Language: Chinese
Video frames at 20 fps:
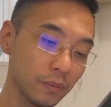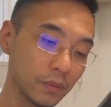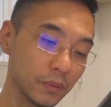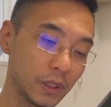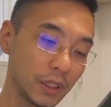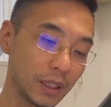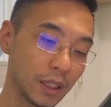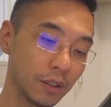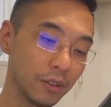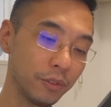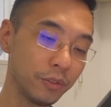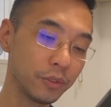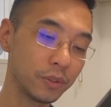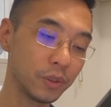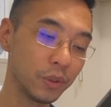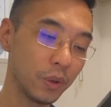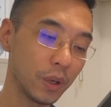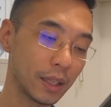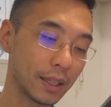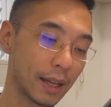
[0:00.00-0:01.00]
曾赴
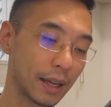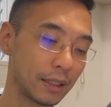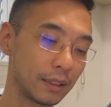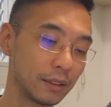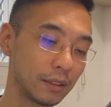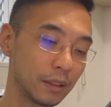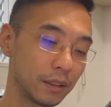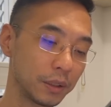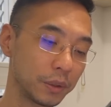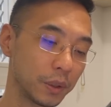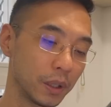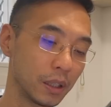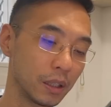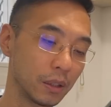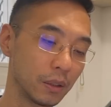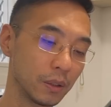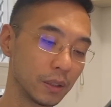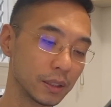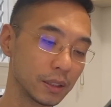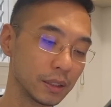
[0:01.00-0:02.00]
越南、德国、俄
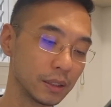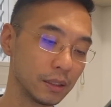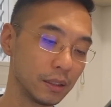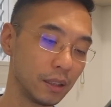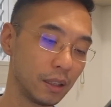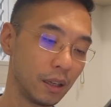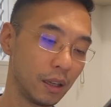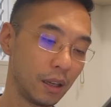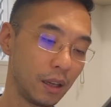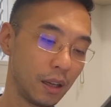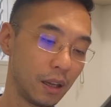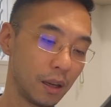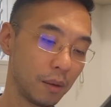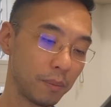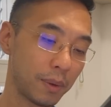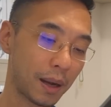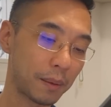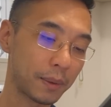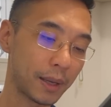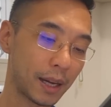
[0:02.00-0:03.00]
罗斯、
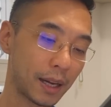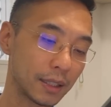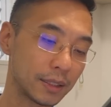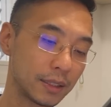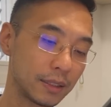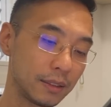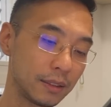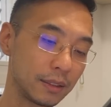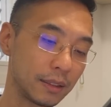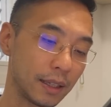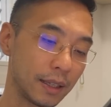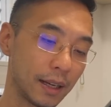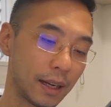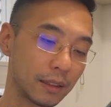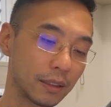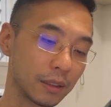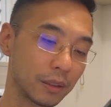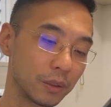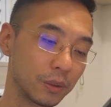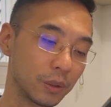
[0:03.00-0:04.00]
巴布亚新几内亚
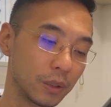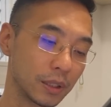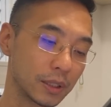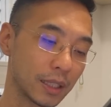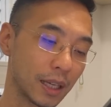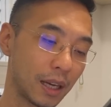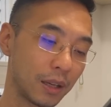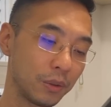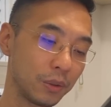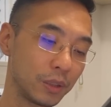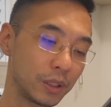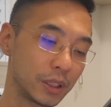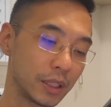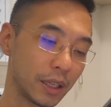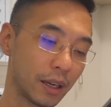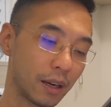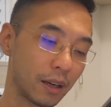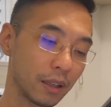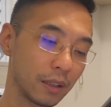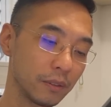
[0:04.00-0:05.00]
等国参与
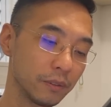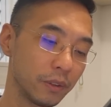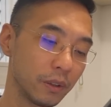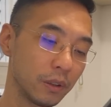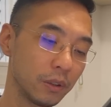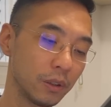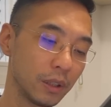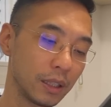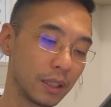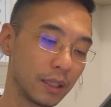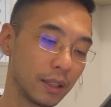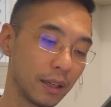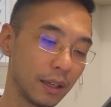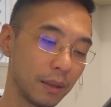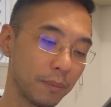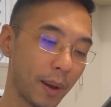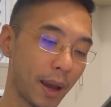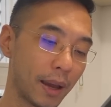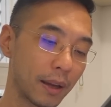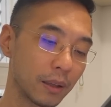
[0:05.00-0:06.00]
G20 峰会、
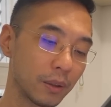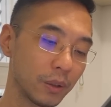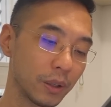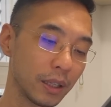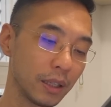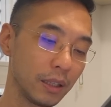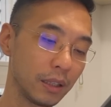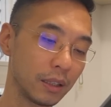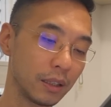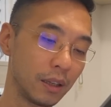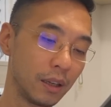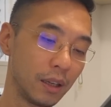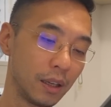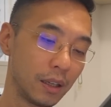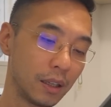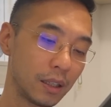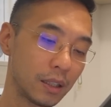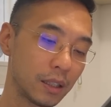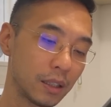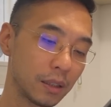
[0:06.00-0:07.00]
APEC 会议、
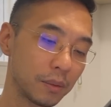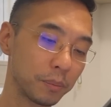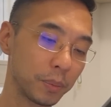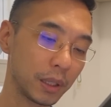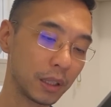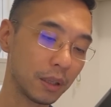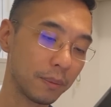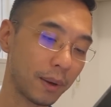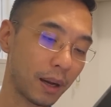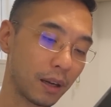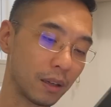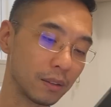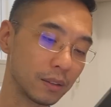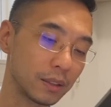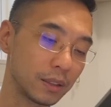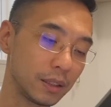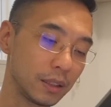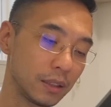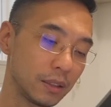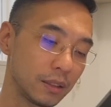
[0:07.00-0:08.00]
圣彼得堡
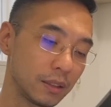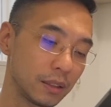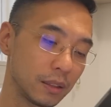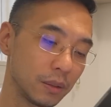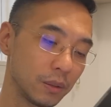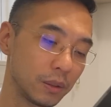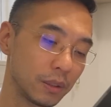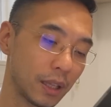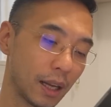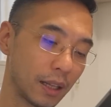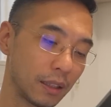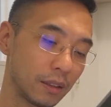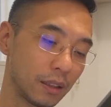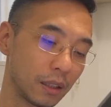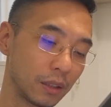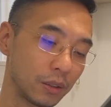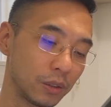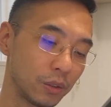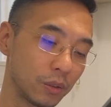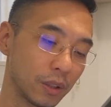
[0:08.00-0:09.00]
经济论坛
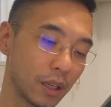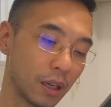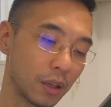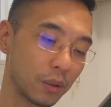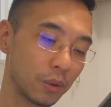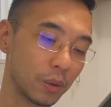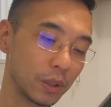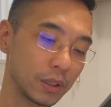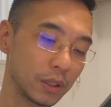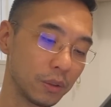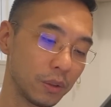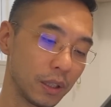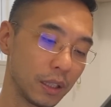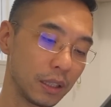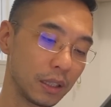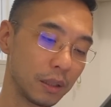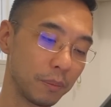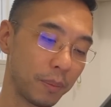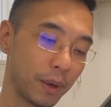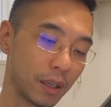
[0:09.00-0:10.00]
等重要国际会议
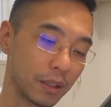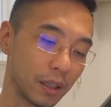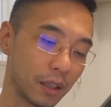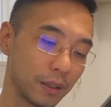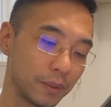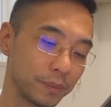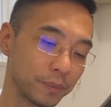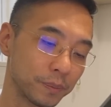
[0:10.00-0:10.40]
的报道，